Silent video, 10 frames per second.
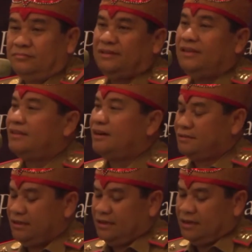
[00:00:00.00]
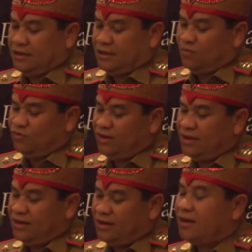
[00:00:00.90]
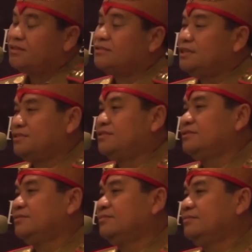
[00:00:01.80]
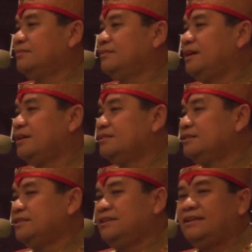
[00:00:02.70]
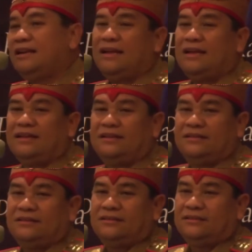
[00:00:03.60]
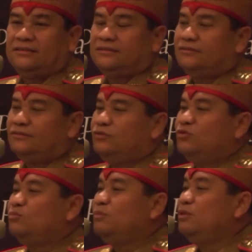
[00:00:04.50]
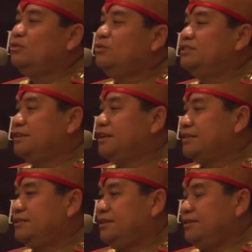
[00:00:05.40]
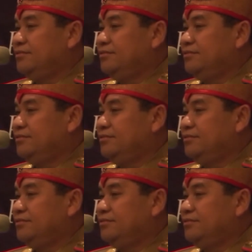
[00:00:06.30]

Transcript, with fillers: ini atraksi kemudian akses akses ini adalah untuk menuju destinasi